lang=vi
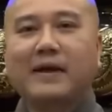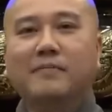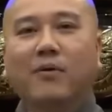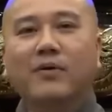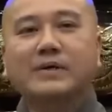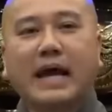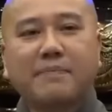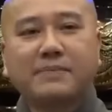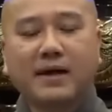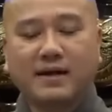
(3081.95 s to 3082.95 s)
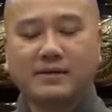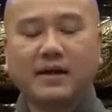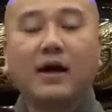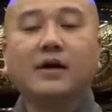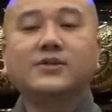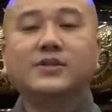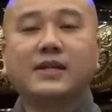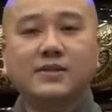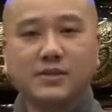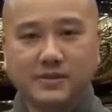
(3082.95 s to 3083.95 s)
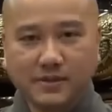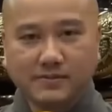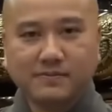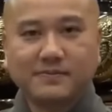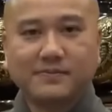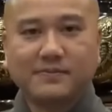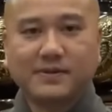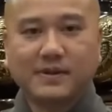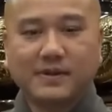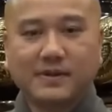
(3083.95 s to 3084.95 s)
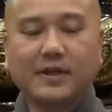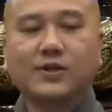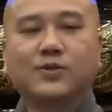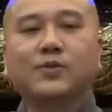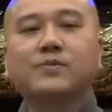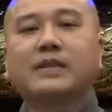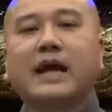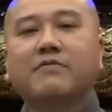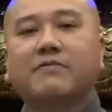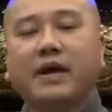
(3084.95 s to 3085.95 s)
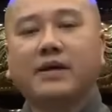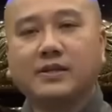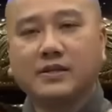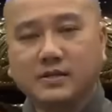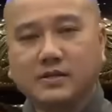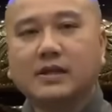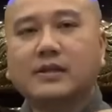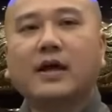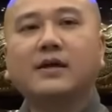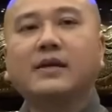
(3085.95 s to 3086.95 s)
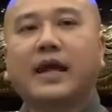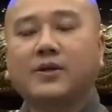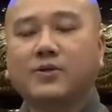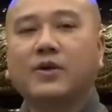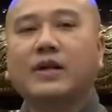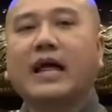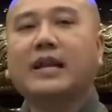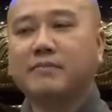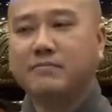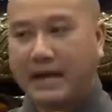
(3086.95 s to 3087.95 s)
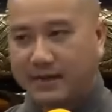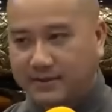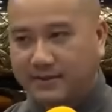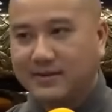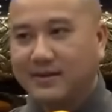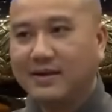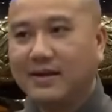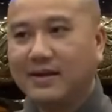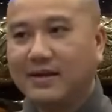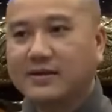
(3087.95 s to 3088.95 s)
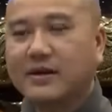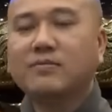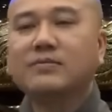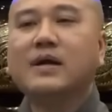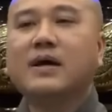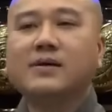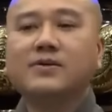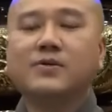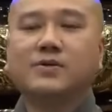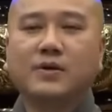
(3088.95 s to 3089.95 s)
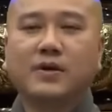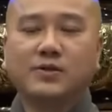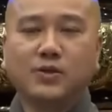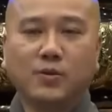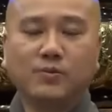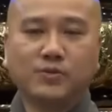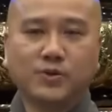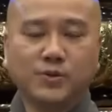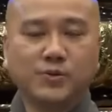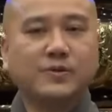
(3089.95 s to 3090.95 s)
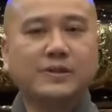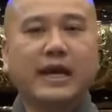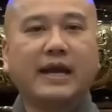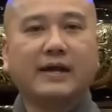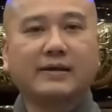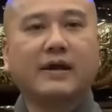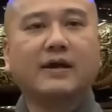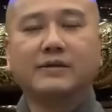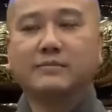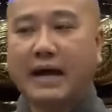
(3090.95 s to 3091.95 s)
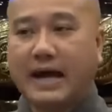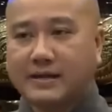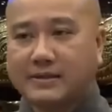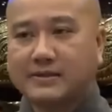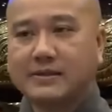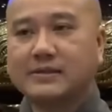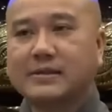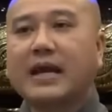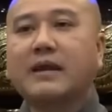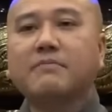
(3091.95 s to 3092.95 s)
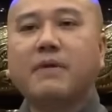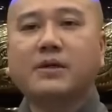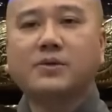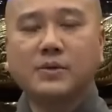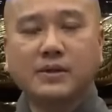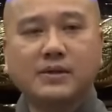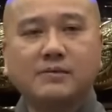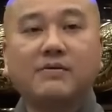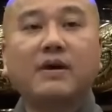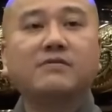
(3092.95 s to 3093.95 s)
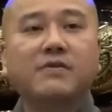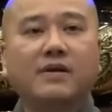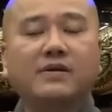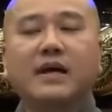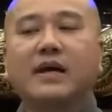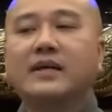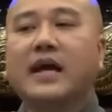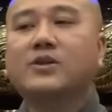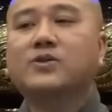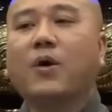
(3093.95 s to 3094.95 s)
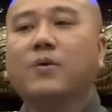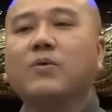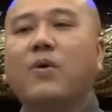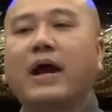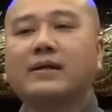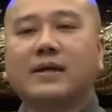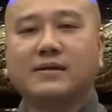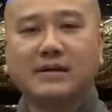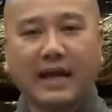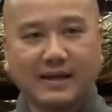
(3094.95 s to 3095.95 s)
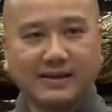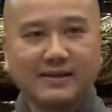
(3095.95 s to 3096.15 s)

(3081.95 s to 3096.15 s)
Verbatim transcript: Muốn đáp đền ơn sanh dưỡng thì chúng ta phải giữ cái thân này cho lành mạnh, không nên dùng rượu chè, cờ bạc, xì ke, ma túy vân vân để tổn hoại thân này.